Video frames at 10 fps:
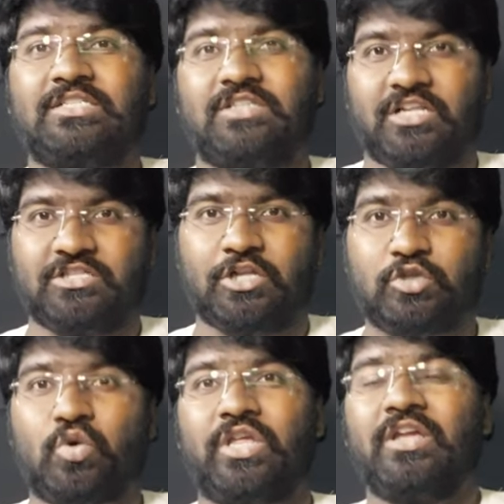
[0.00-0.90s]
చేస్తున్నారని
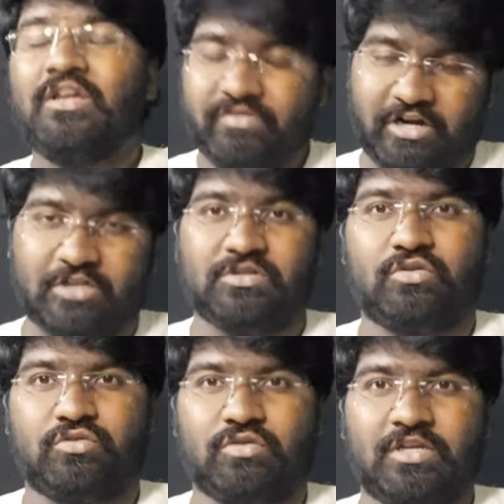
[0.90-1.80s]
తెలుసుకొని వెళ్ళడం
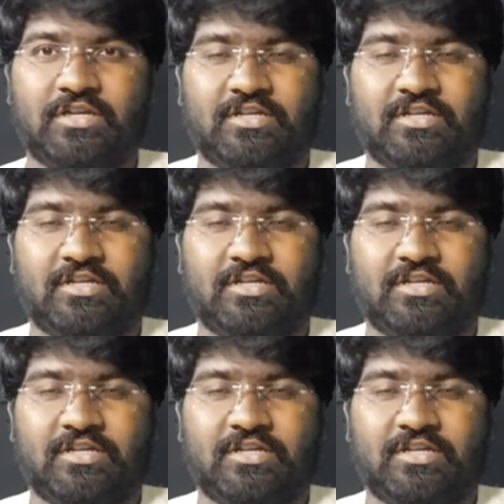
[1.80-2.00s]
జరుగుతుంది